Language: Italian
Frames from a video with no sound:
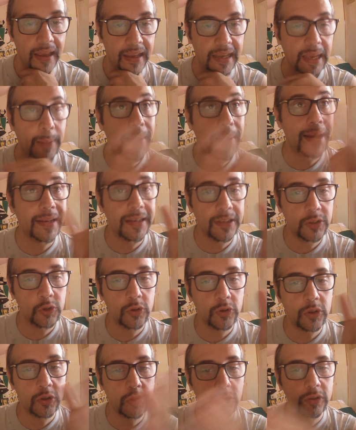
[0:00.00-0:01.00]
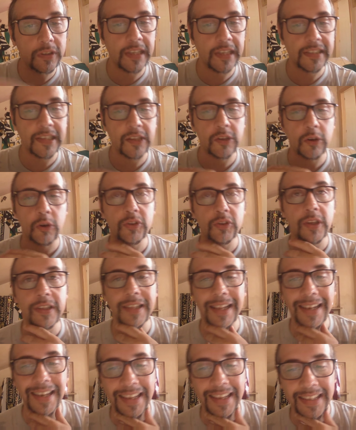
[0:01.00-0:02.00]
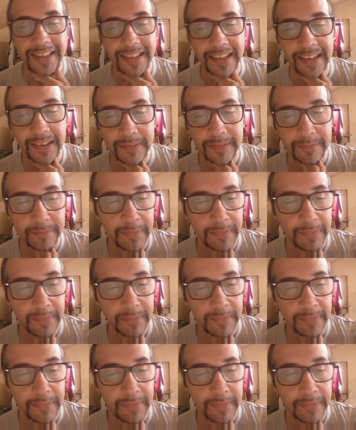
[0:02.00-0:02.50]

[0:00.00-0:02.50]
Cabana nei giorni scorsi era stato accostato all'Inter,